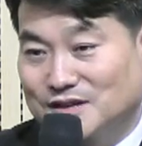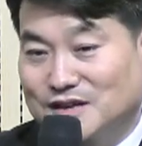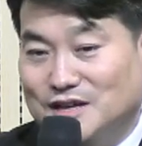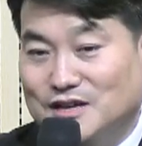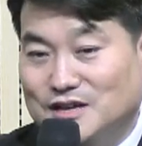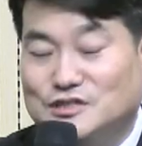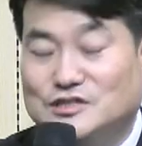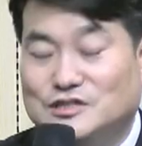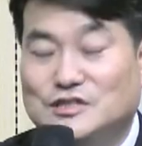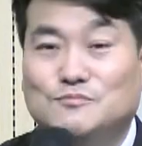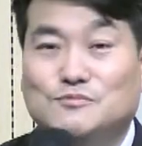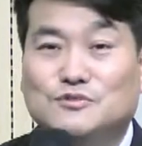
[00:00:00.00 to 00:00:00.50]

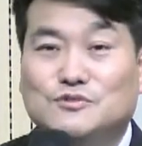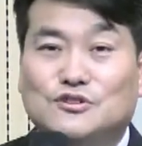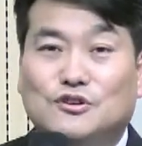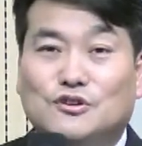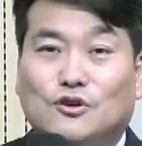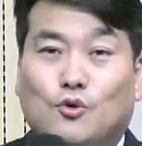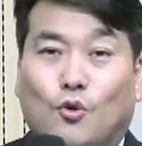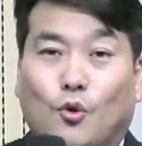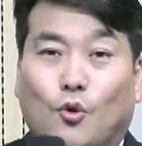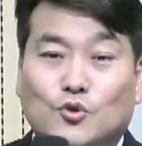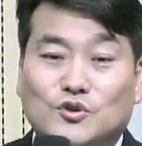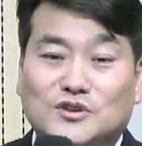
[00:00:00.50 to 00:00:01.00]
심지어
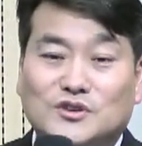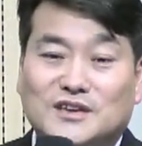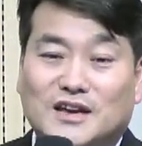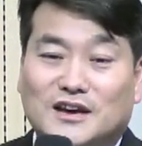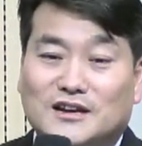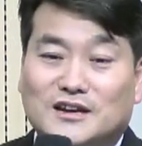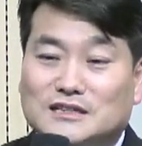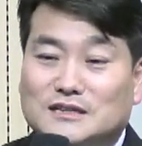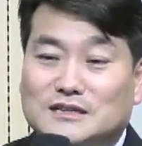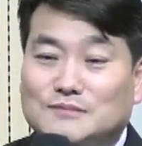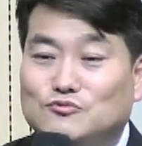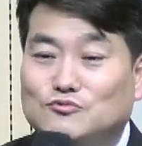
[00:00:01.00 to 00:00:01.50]
공기의
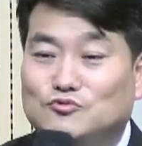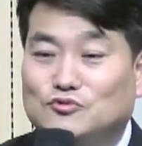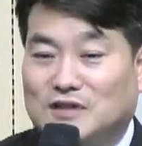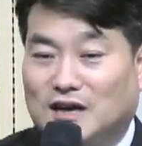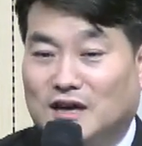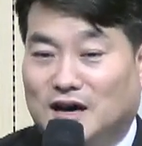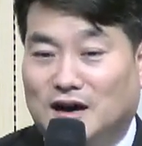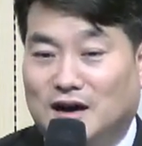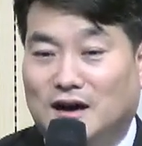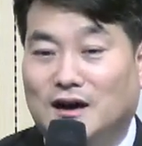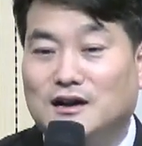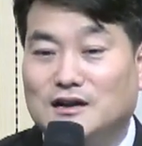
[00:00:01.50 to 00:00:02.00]
흐름도
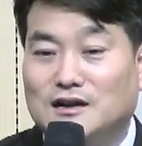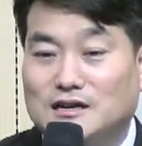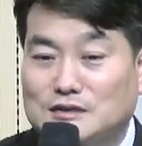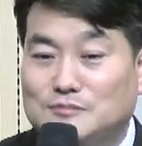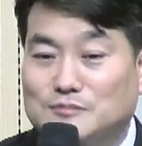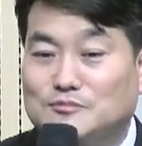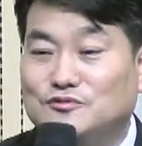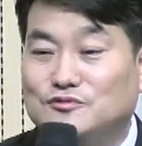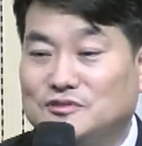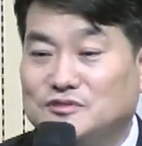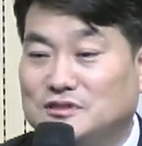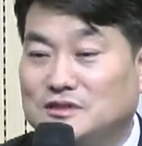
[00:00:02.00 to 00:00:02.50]
다
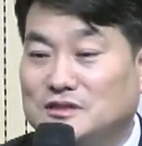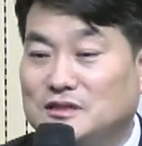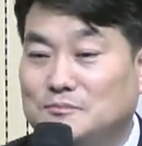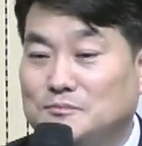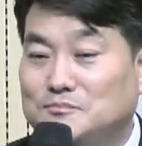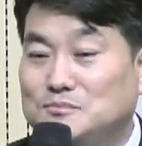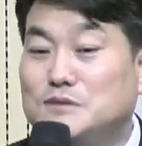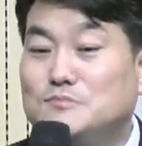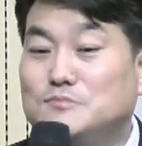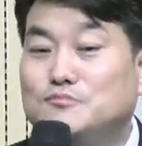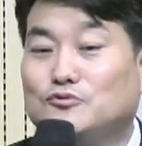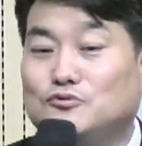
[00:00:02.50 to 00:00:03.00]
그분은
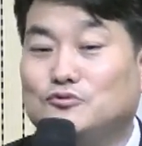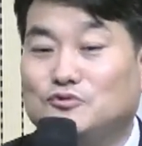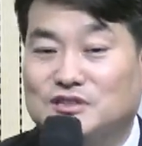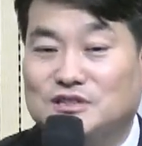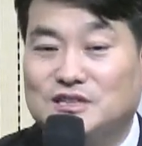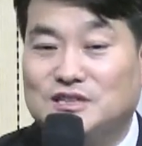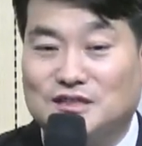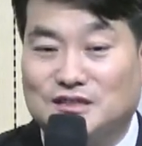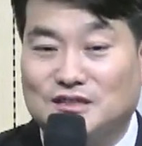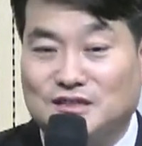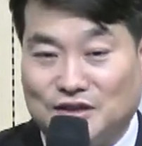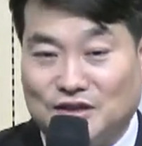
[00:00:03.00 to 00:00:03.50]
피부로
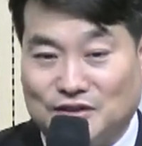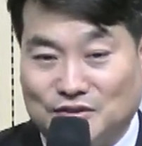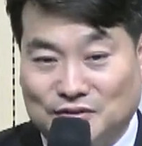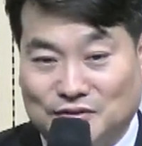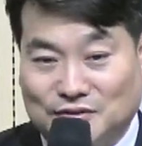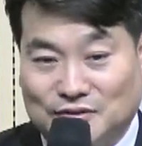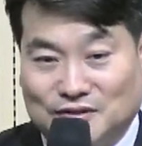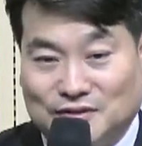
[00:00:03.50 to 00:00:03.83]
느낀대요.